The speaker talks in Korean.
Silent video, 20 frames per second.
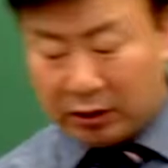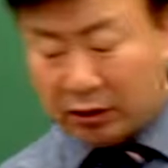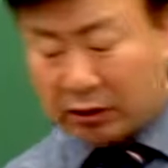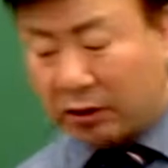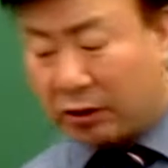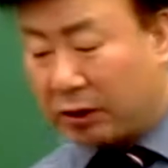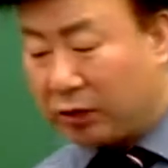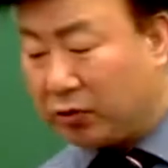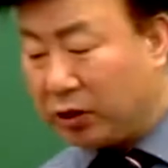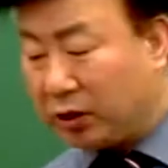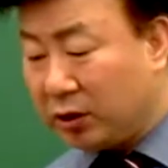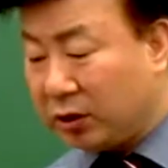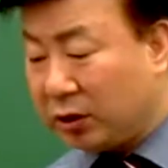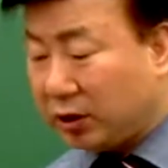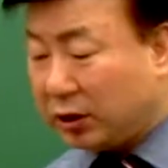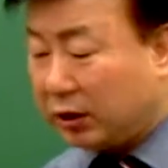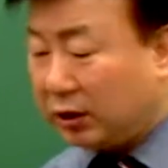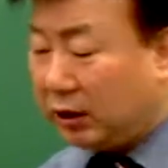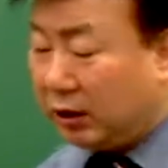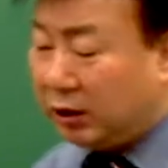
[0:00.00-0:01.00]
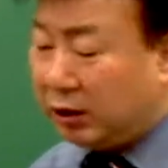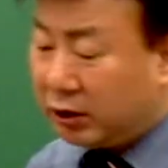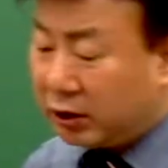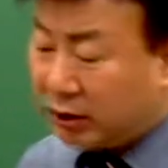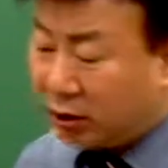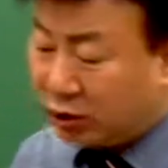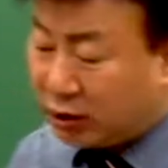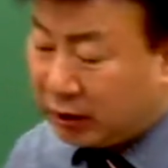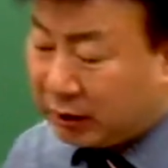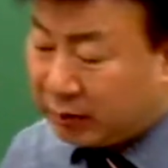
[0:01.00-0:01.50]
그러니까 우리는 1년이
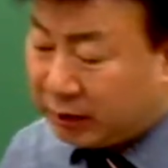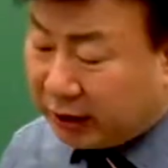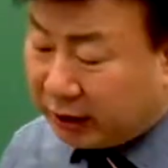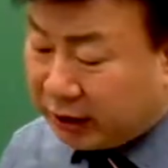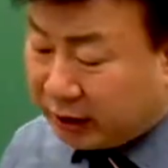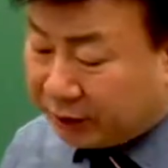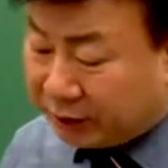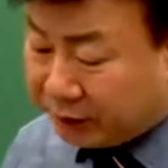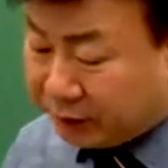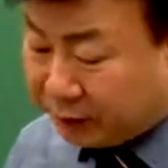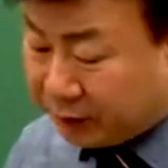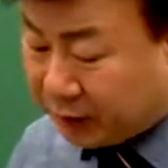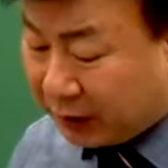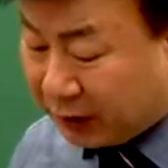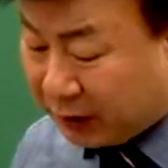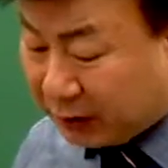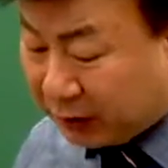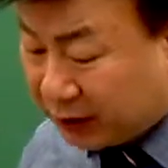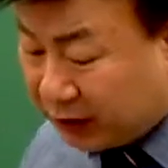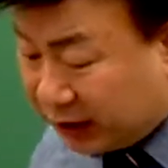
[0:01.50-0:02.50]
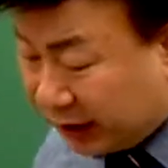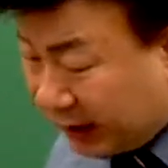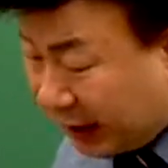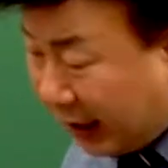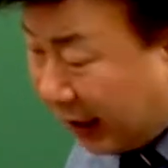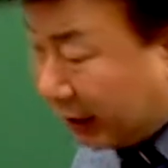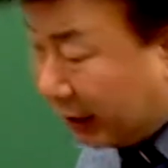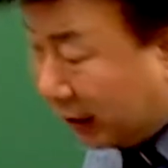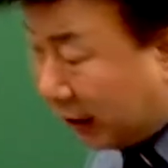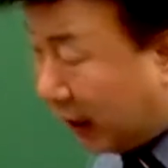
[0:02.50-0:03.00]
어떻게 하면 돼?
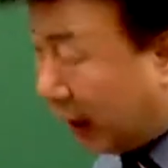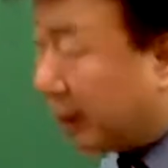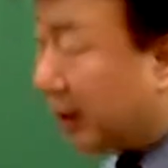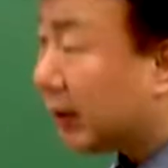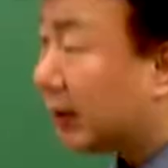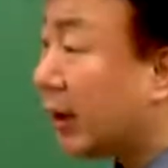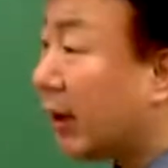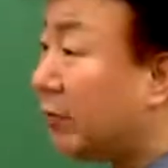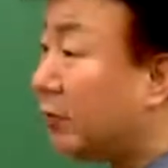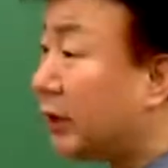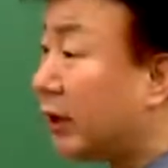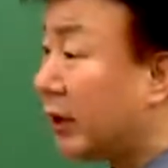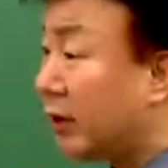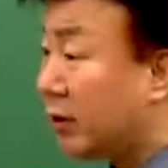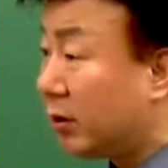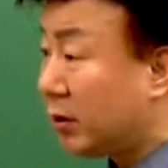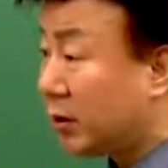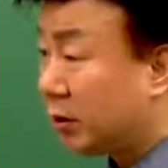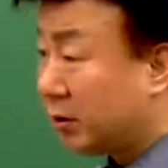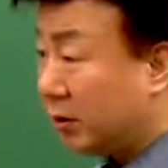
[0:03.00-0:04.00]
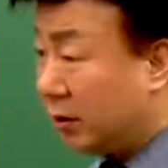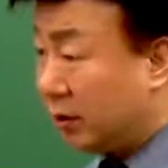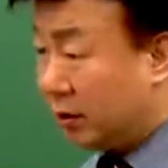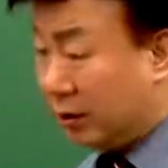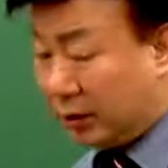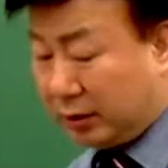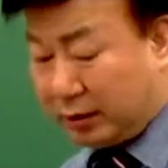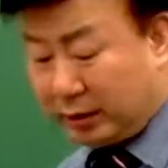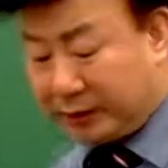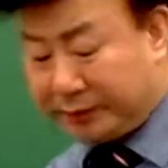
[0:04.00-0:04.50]
지난 다음에 사면 되는 거죠.
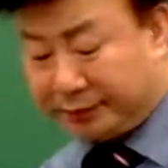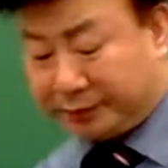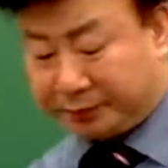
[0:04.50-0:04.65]
예.